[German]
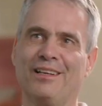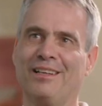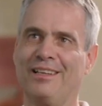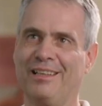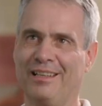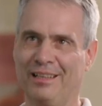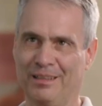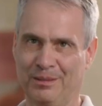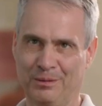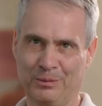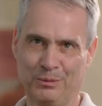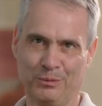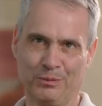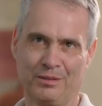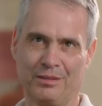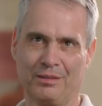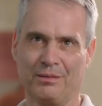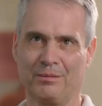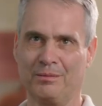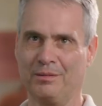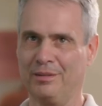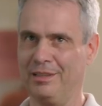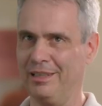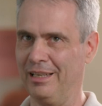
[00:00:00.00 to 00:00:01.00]
Er, tut,
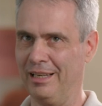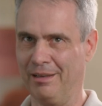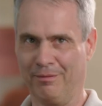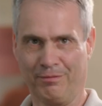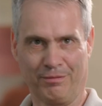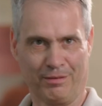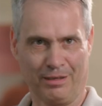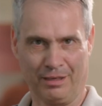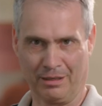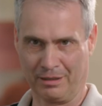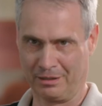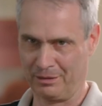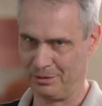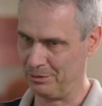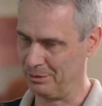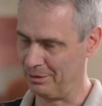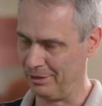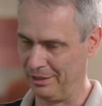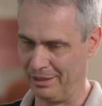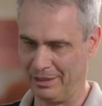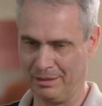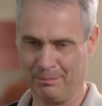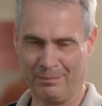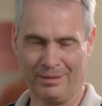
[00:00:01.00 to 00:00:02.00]
er fragt
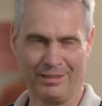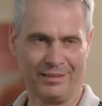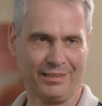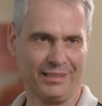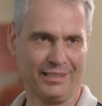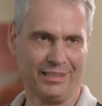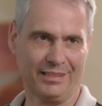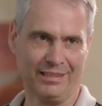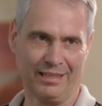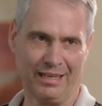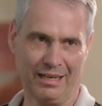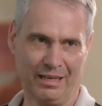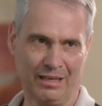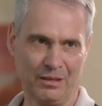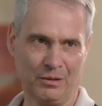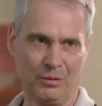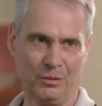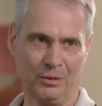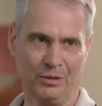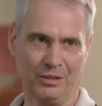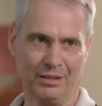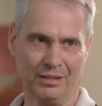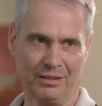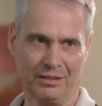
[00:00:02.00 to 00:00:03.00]
regelmäßig nach
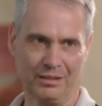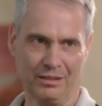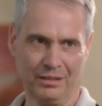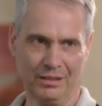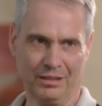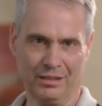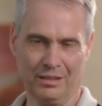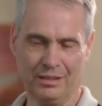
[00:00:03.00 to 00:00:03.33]
und